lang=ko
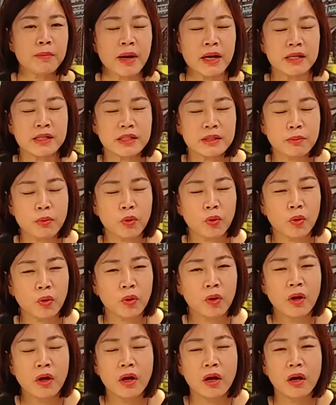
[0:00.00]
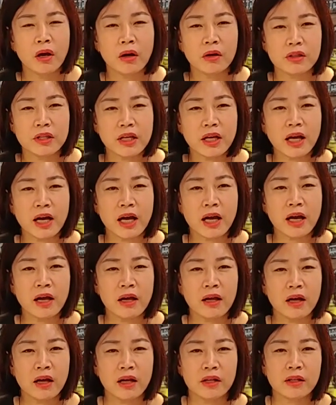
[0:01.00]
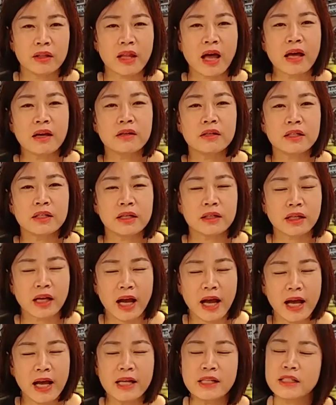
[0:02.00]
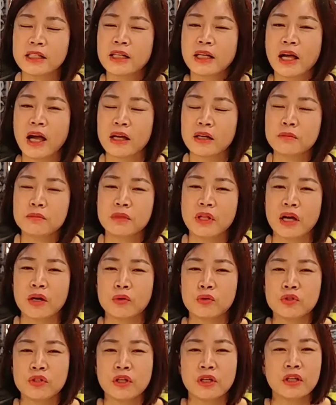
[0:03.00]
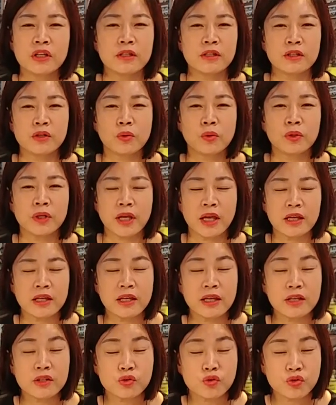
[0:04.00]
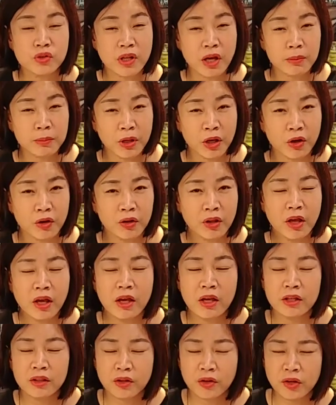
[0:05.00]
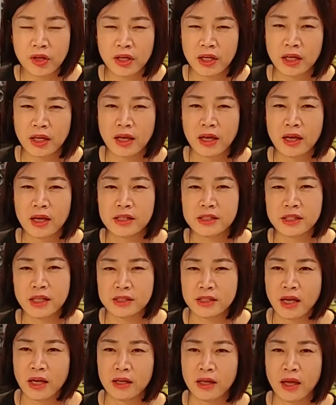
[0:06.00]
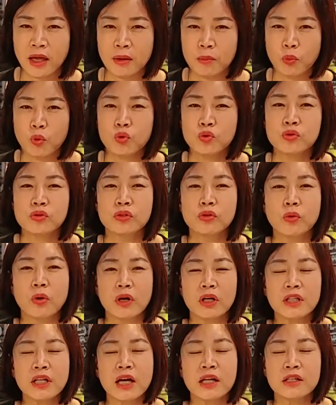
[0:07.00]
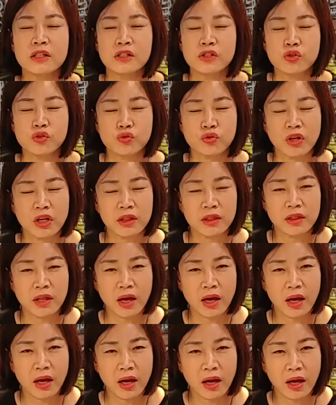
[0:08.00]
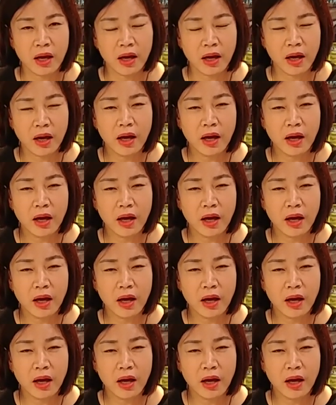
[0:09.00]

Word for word: 파리스 보고 어, 네가 나를 가장 아름다운 여인으로 얘기해 준다면 너에게 세상의 모든 권한을 주겠다